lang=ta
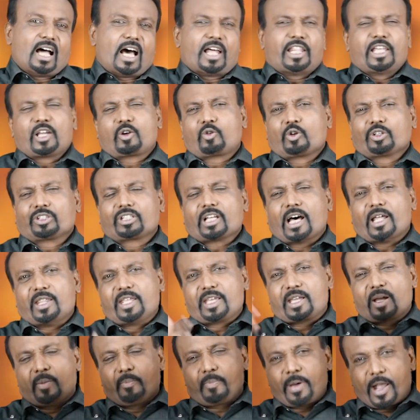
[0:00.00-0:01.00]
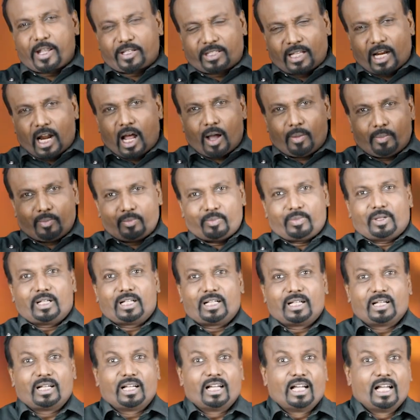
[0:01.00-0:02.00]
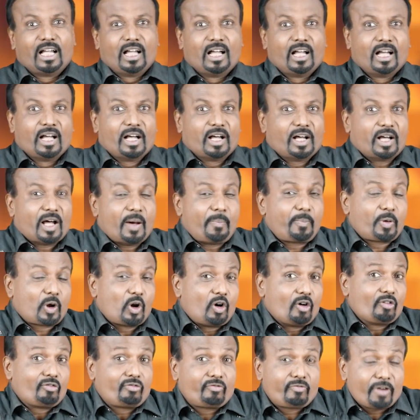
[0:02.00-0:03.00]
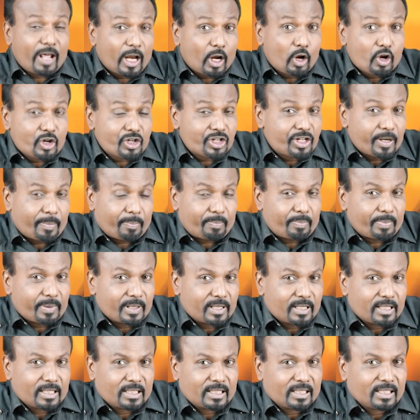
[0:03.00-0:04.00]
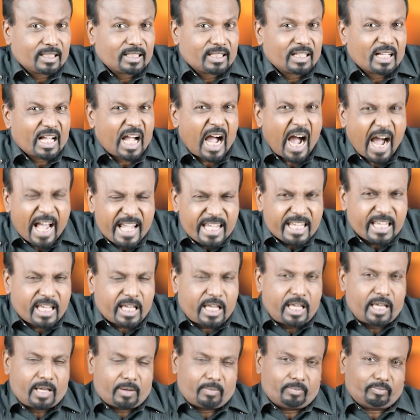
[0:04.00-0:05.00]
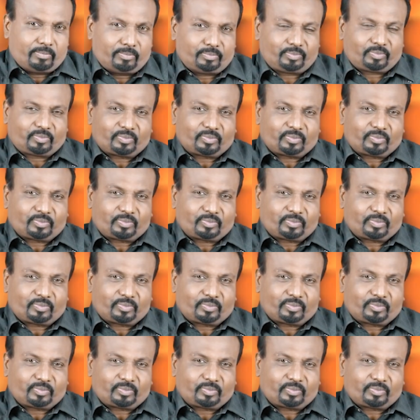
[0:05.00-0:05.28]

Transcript: அதை குறித்து அதிகம் பேசலாம் அப்புறம் ஃபெல்லோஷிப் ஐக்கியம்